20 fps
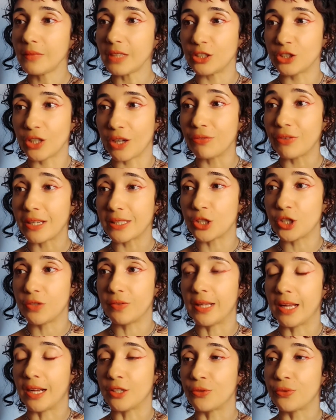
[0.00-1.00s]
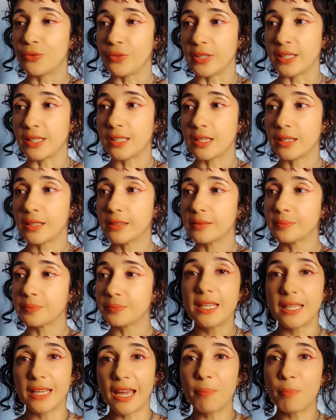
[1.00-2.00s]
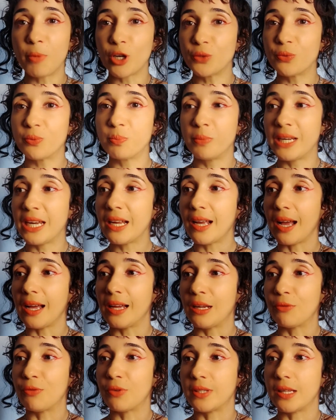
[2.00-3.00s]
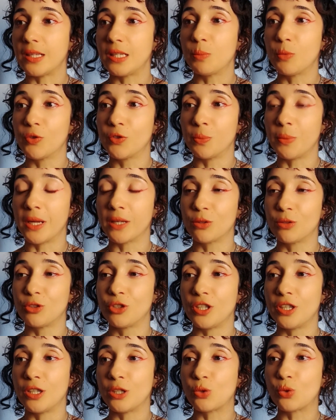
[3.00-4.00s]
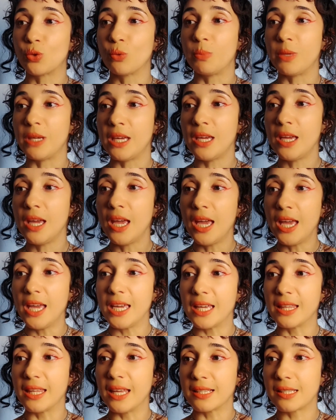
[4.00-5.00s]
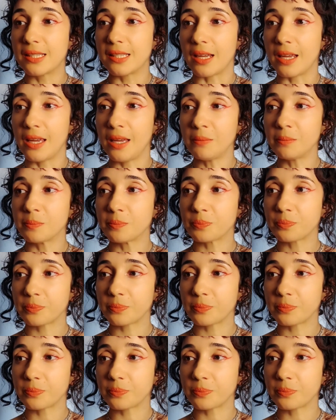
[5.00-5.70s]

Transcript: já faz atividade física. E aí pode brincar, né? Fazer esse movimento de subir e descer